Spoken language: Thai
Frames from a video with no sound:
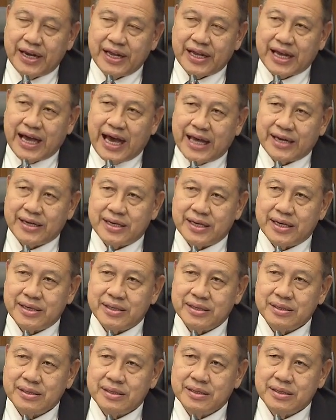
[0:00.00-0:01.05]
เป็นสมาชิก
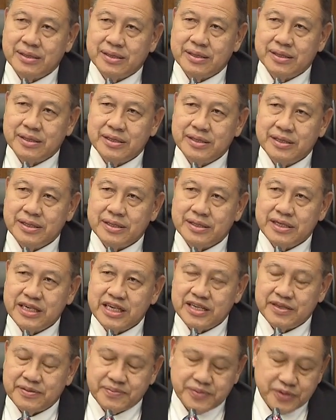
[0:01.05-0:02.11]
ตั้งเป็น
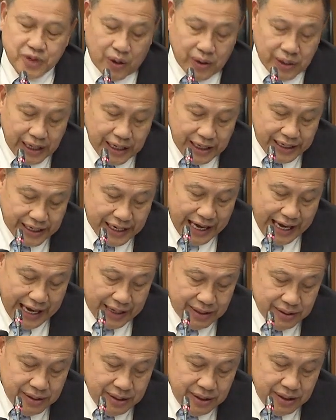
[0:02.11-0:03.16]
คณะกรรมการ
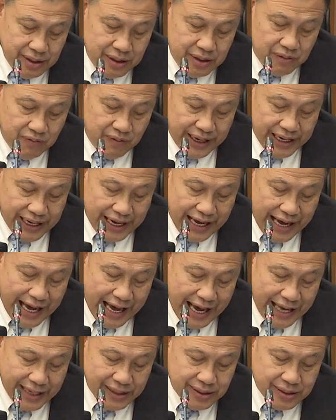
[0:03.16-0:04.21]
วิสามัญ
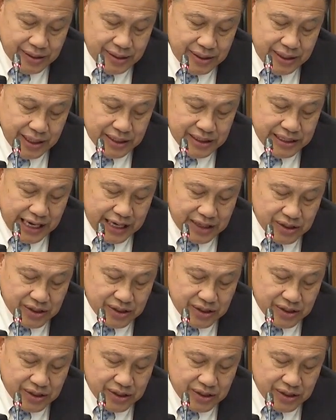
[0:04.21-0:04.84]
มิได้เป็นส